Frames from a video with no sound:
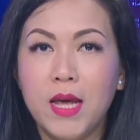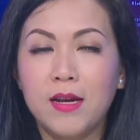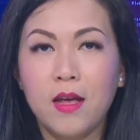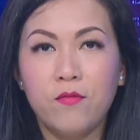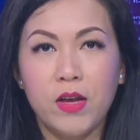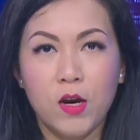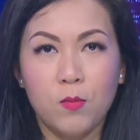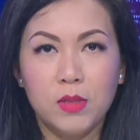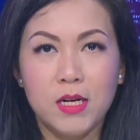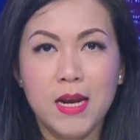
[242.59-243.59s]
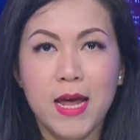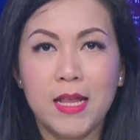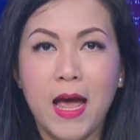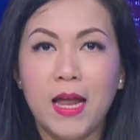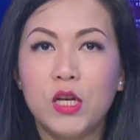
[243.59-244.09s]
tên các viện khổng tử
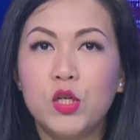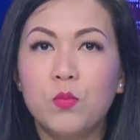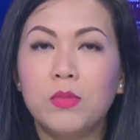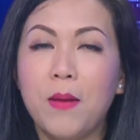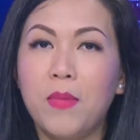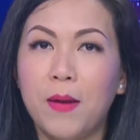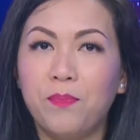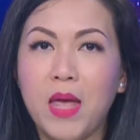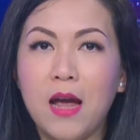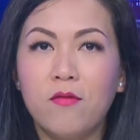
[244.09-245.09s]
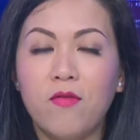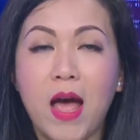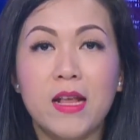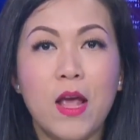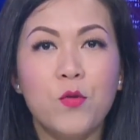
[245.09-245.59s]
này thành Trung tâm Hợp tác
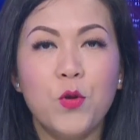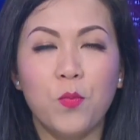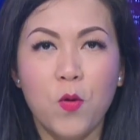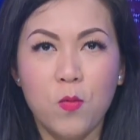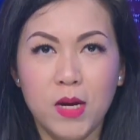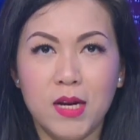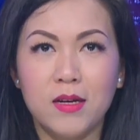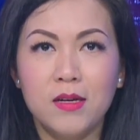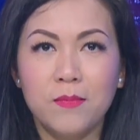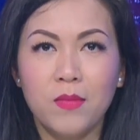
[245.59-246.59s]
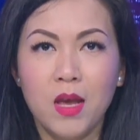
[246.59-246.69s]
và Giáo dục Ngôn ngữ.